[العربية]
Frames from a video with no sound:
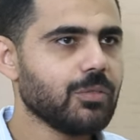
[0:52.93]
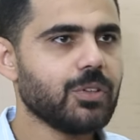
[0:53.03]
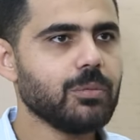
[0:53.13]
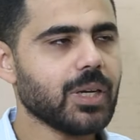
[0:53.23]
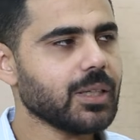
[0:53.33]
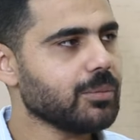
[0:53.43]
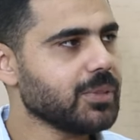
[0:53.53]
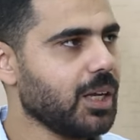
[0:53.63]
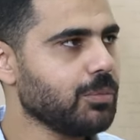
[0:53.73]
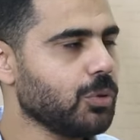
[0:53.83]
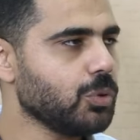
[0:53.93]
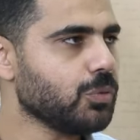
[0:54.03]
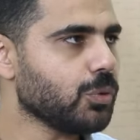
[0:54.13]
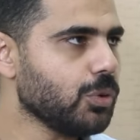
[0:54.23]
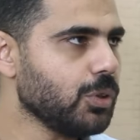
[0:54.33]
في منجم ذهب موجود
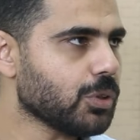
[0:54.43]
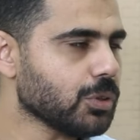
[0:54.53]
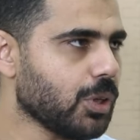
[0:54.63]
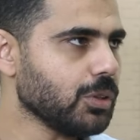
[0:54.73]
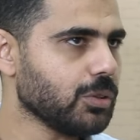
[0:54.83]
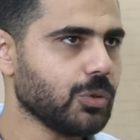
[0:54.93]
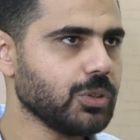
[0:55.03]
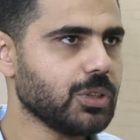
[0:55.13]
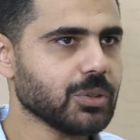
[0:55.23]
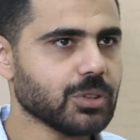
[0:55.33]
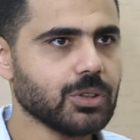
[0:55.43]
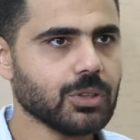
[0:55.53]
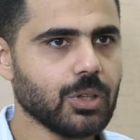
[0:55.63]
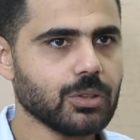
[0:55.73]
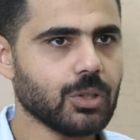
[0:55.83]
في كل القطاعات لو انت بصيتي
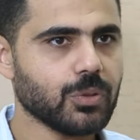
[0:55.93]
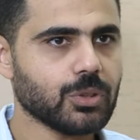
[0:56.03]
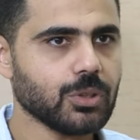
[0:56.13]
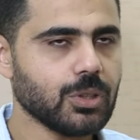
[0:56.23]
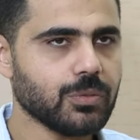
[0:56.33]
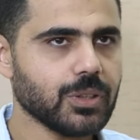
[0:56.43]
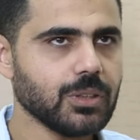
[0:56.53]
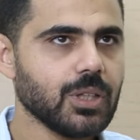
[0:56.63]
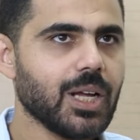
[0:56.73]
النهارده الفترات اللي فاتت